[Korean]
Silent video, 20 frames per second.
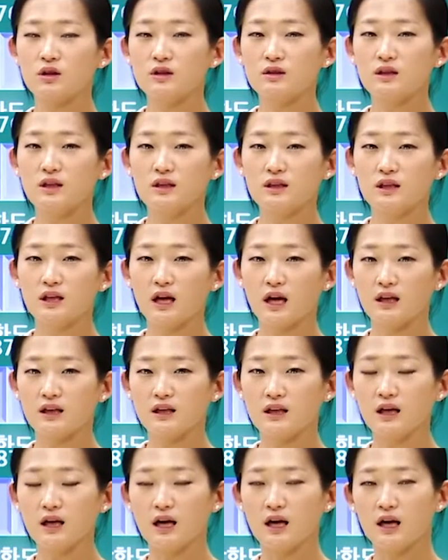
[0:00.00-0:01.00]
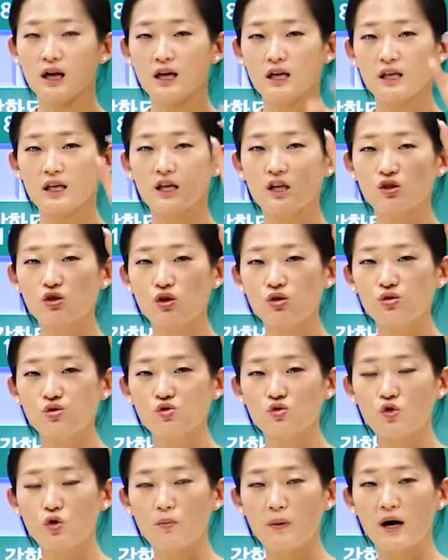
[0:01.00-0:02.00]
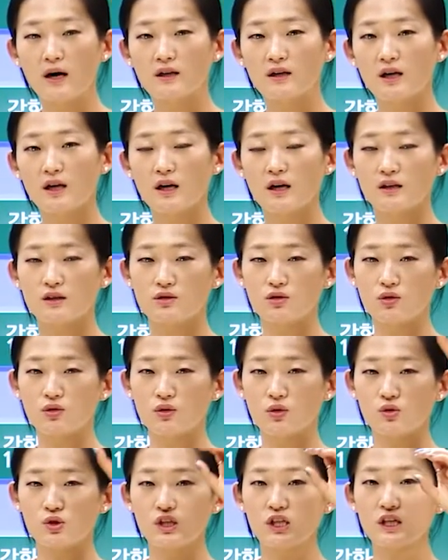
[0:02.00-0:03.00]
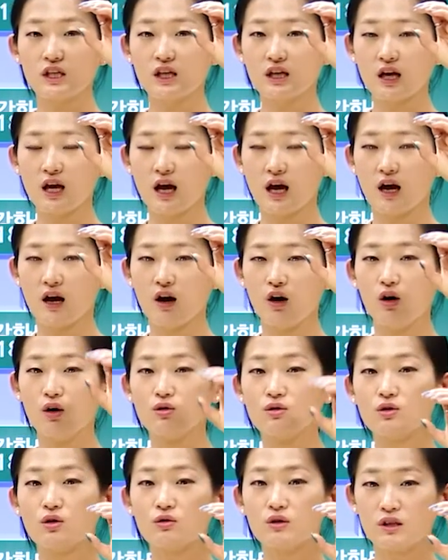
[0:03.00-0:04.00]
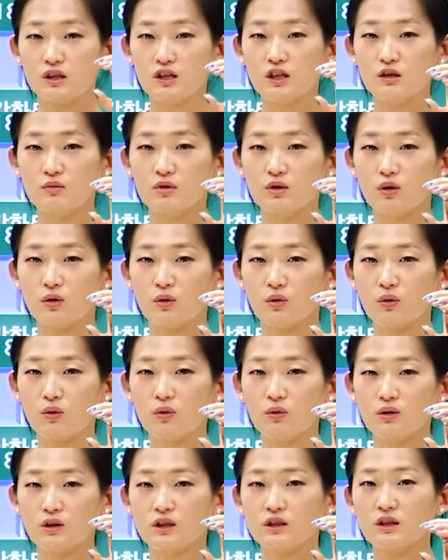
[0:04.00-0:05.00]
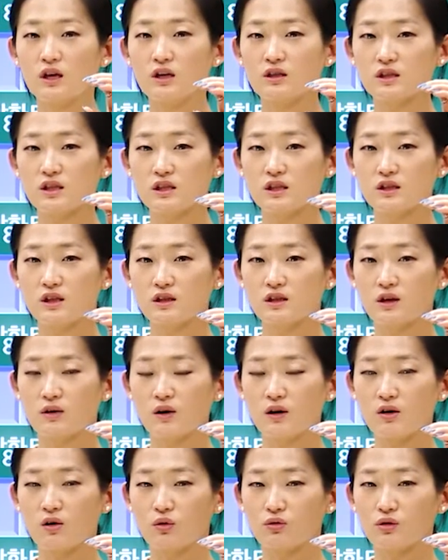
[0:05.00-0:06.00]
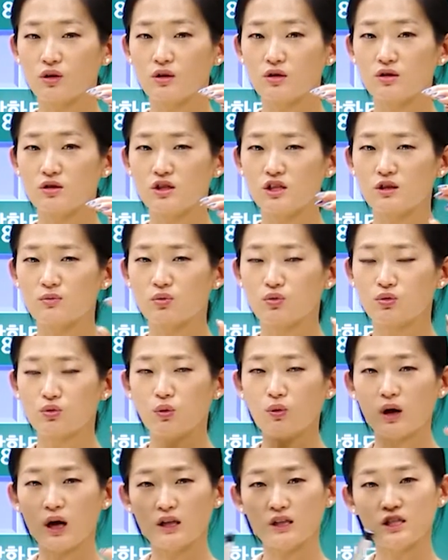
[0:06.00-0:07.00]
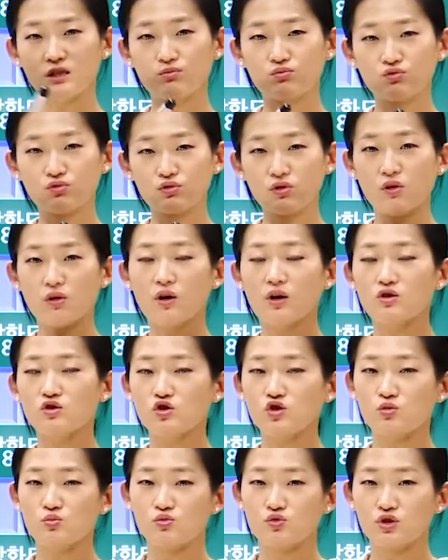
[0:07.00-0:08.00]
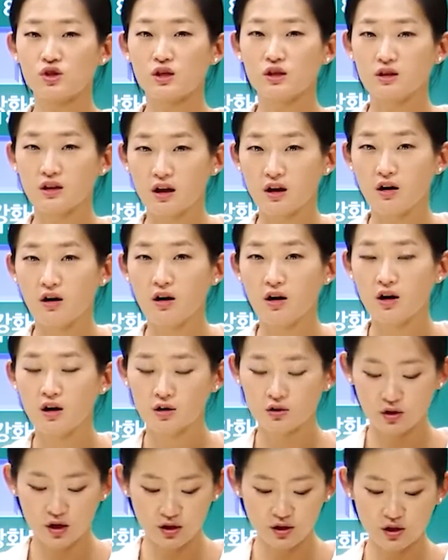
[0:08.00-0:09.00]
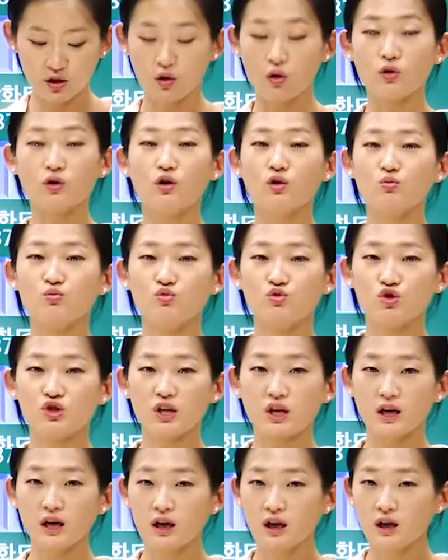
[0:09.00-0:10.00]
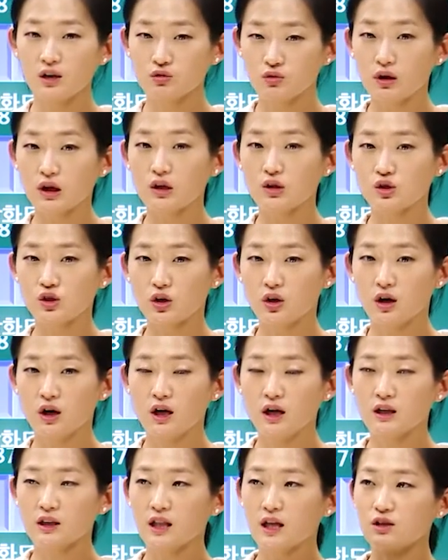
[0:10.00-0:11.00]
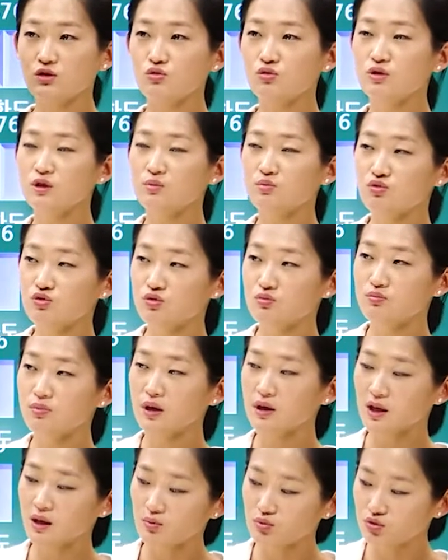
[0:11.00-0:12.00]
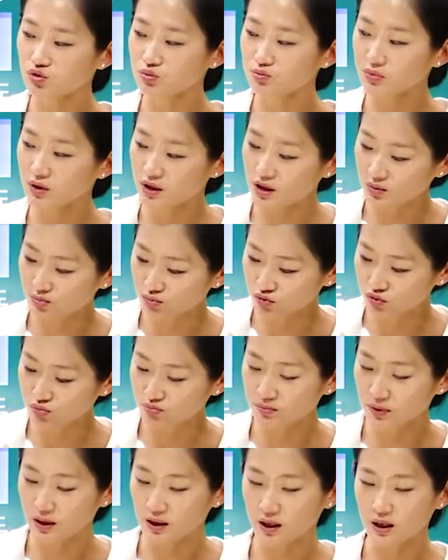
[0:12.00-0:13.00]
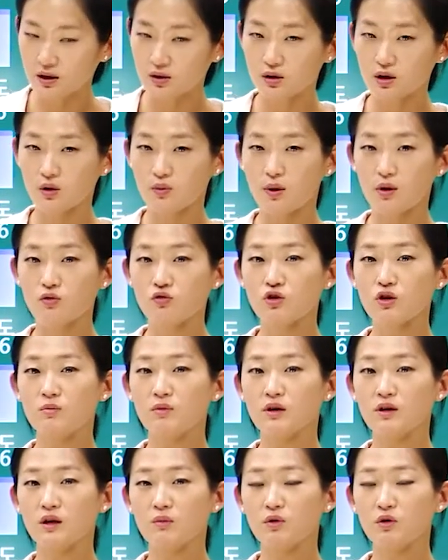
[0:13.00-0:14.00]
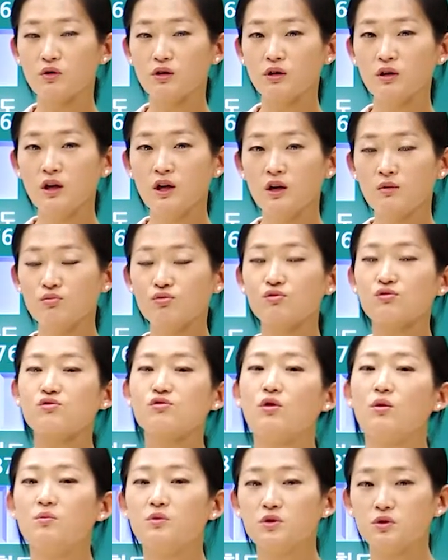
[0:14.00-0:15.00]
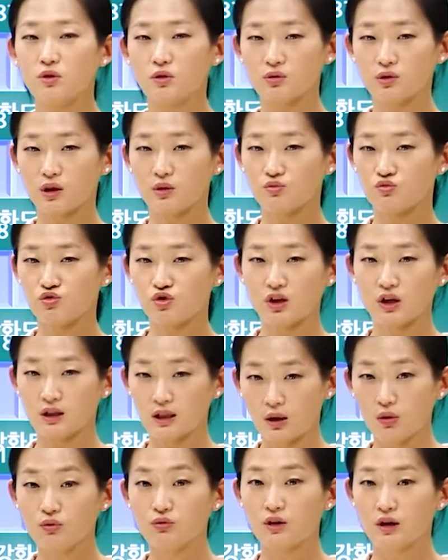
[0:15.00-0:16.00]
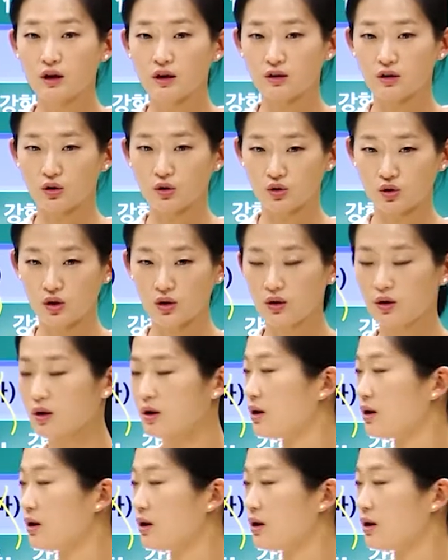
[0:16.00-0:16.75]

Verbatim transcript: 끝나는 게 아니라 이 천주교 박해가 있었던 시기에 어떤 임금이었고 그 당시 시대 상황이 어땠는지를 보통 같이 묶어가지고 문제를 내요. 굉장히 어려운 문제가 되겠죠. 단순히 무슨 박해, 무슨 박해, 무슨 박해 이렇게 외우기만 하면은 풀 수 없는 형태의 문제가 나온다라는 거죠.